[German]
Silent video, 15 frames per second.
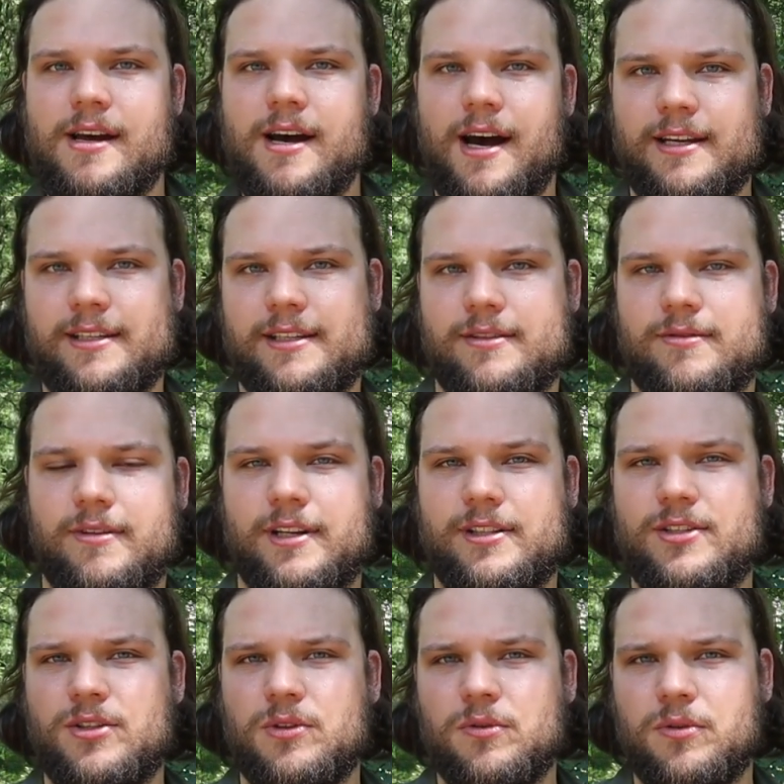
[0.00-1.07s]
als
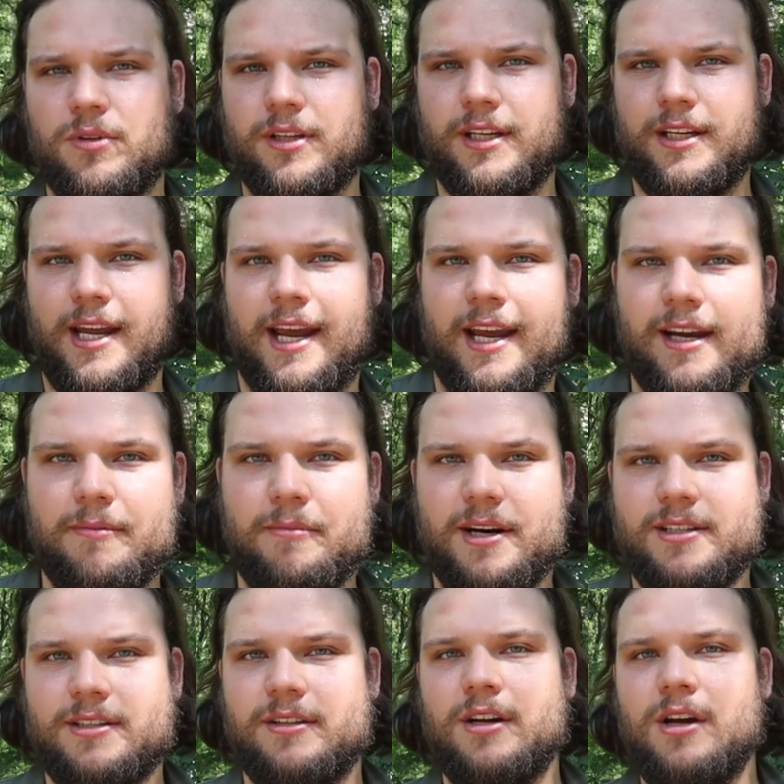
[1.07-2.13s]
Isolation in der
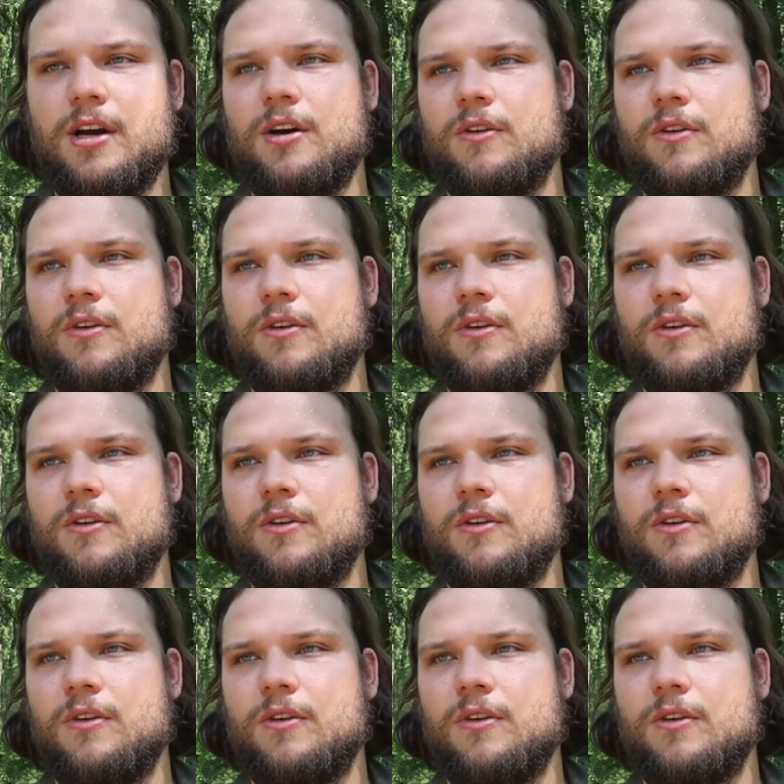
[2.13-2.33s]
Hängematte,